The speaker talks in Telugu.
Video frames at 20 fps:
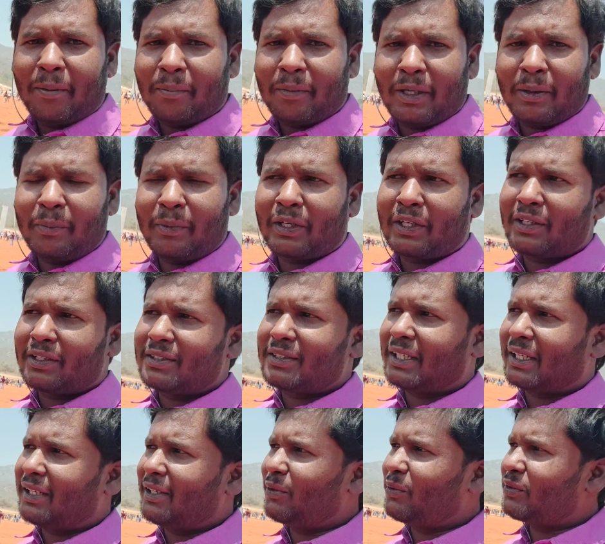మేము ఇక్కడ
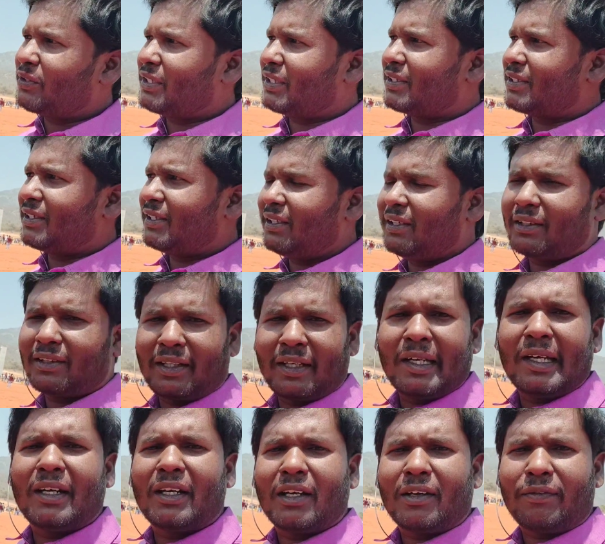జర్నీ వచ్చేసి త్రీ
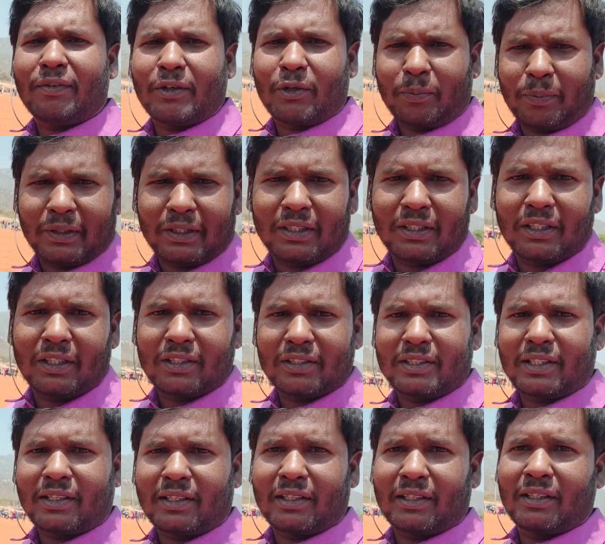అండ్ హాఫ్ అవర్ పట్టిందండి
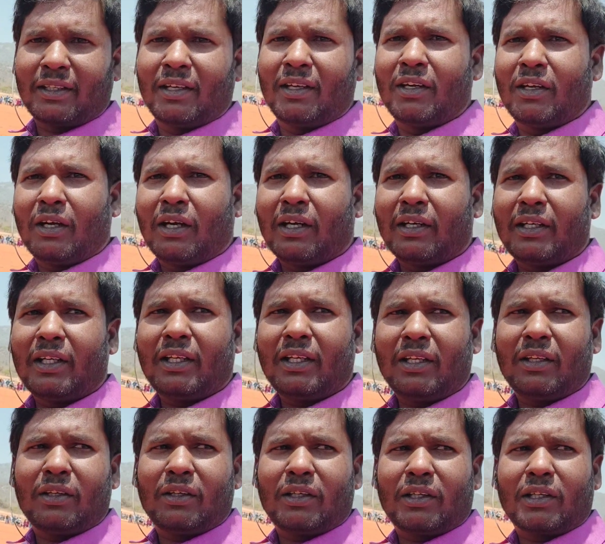జర్నీ అంటే
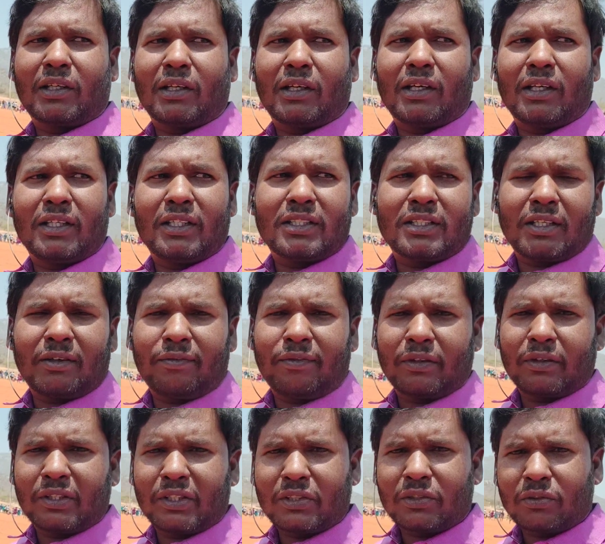ఇక్కడ ఈసా
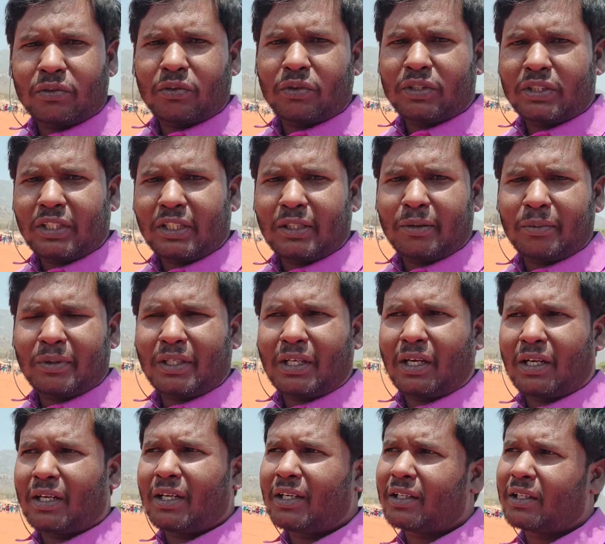ఫౌండేషన్కి టైం
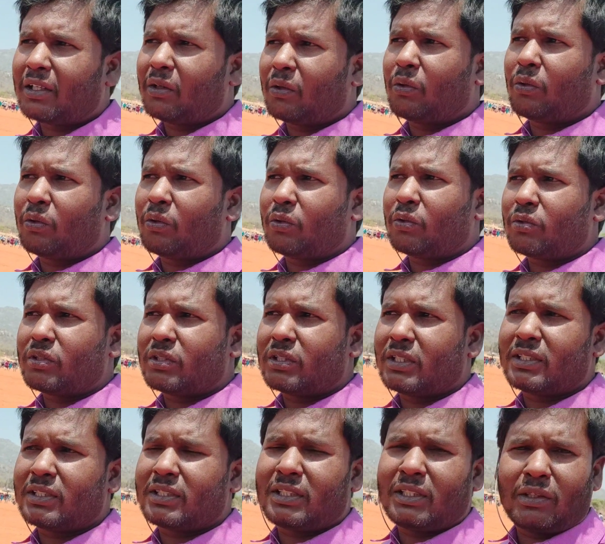కర్ణాటక రోడ్డు
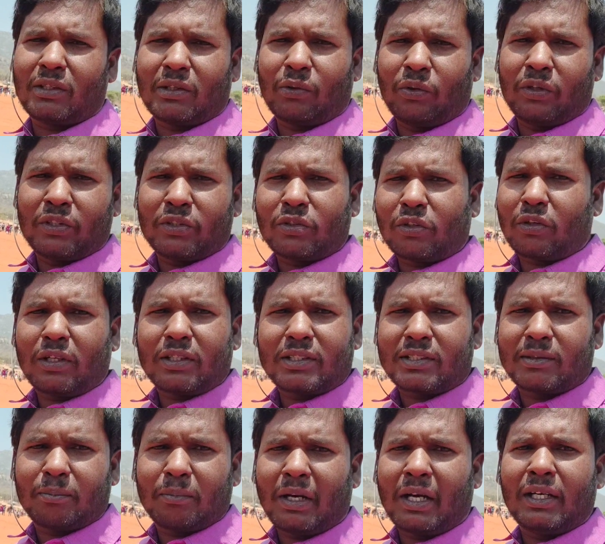వచ్చేసి కొన్ని చోట్ల
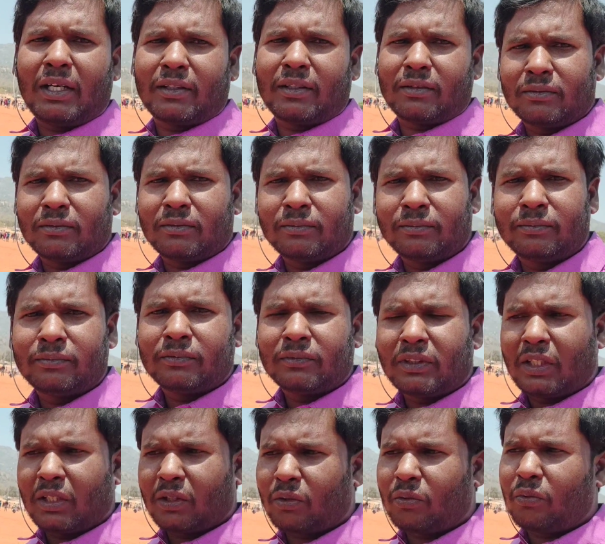బాగాలేదు
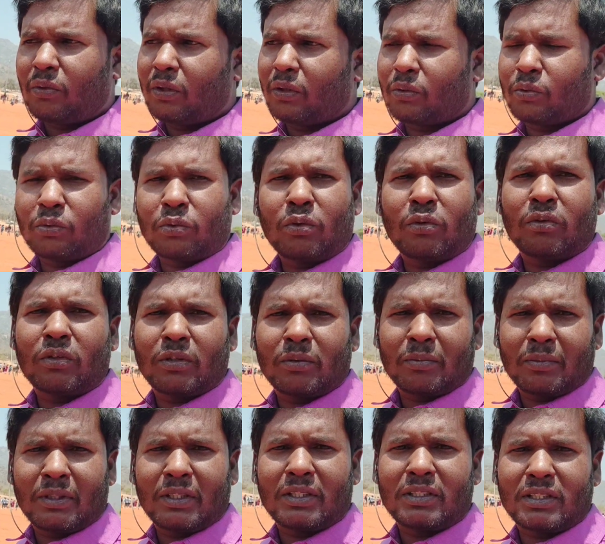ఎక్కువ గుంతులు
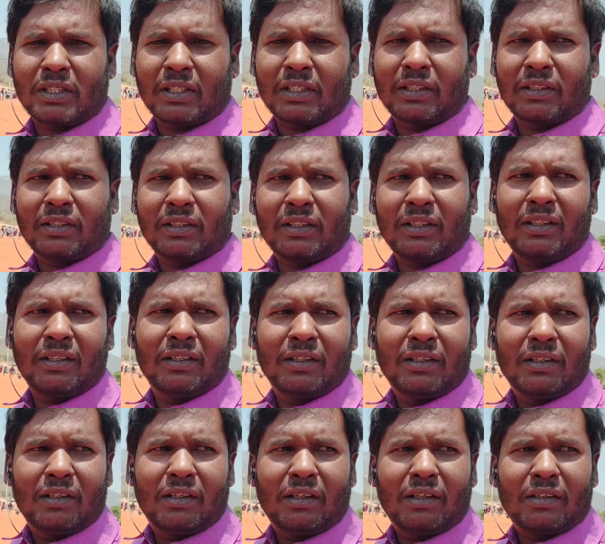ఉండడం జరిగింది
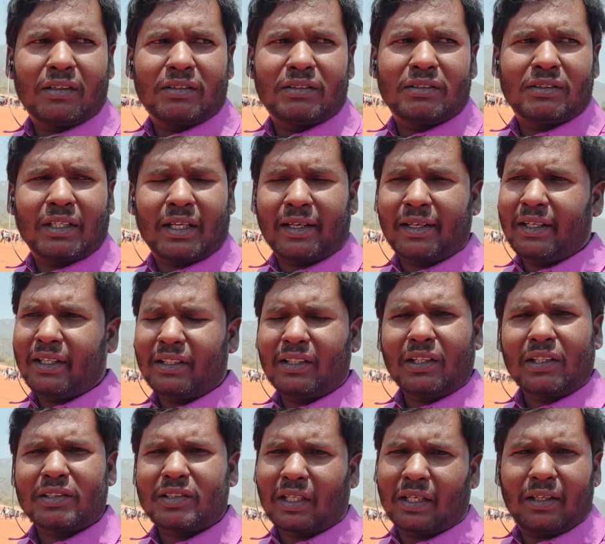జర్నీ అయితే
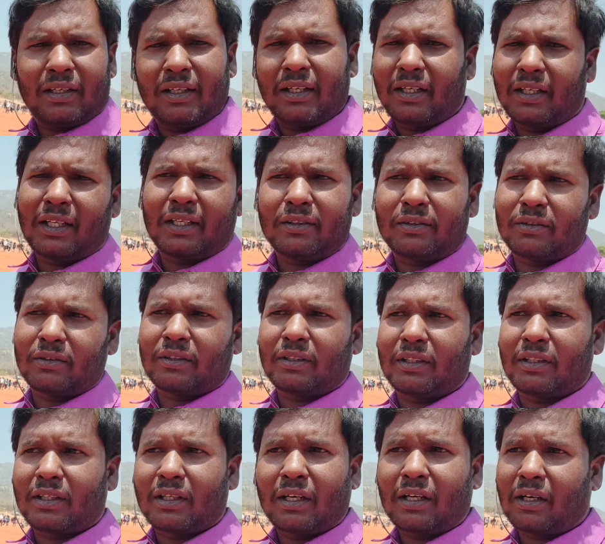చాలా లేట్
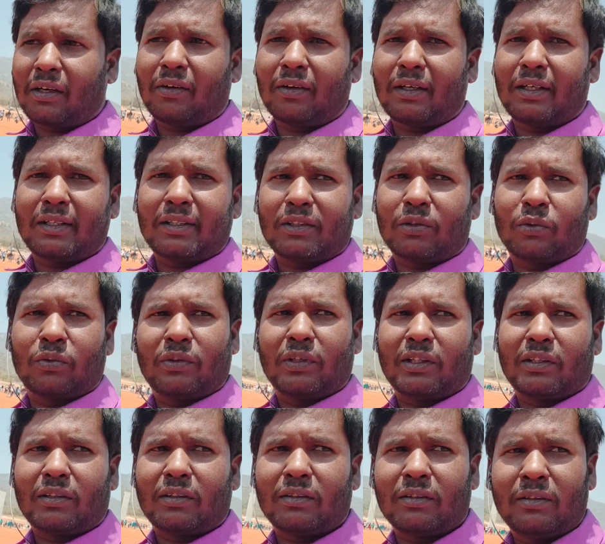అవుతుందండి ఇక్కడ రావాలని టూ
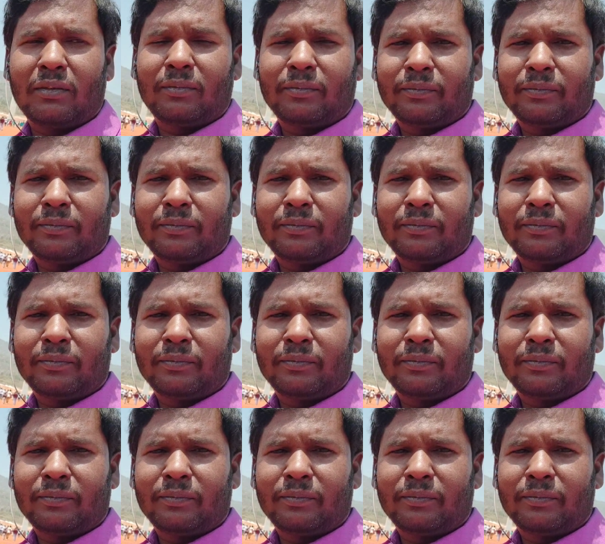వీలర్లో